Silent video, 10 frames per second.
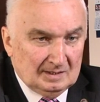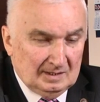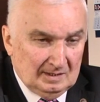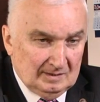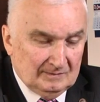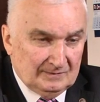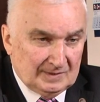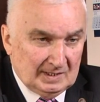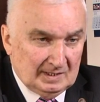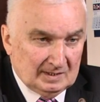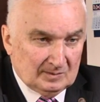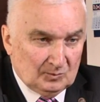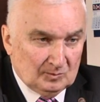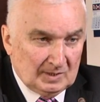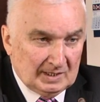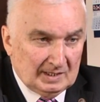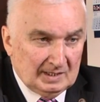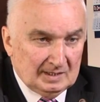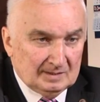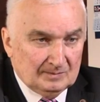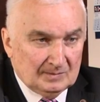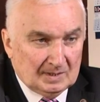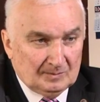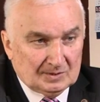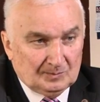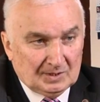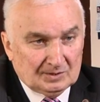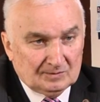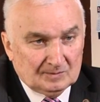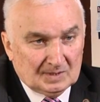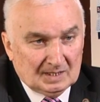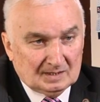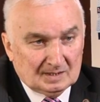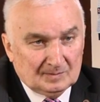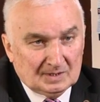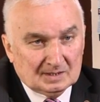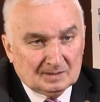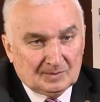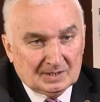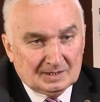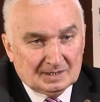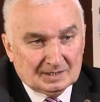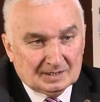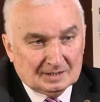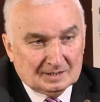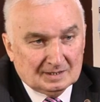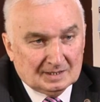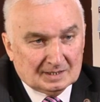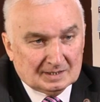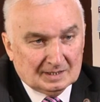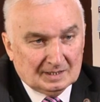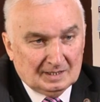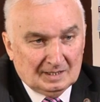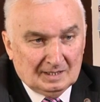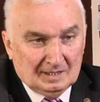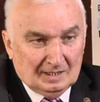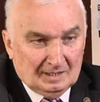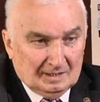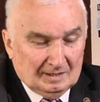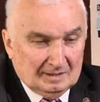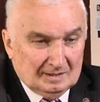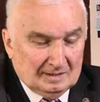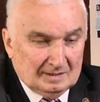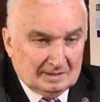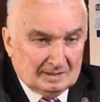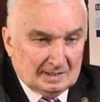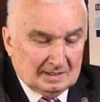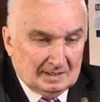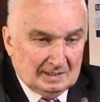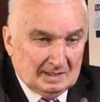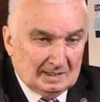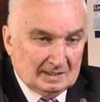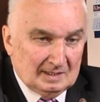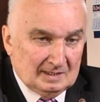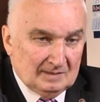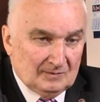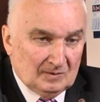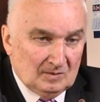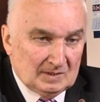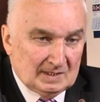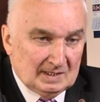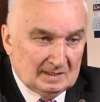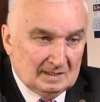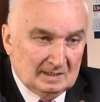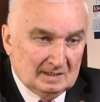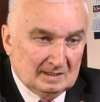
и всей республики, мы обеспечиваем кадрами и за пределы нашей э, страны. Открытый факультет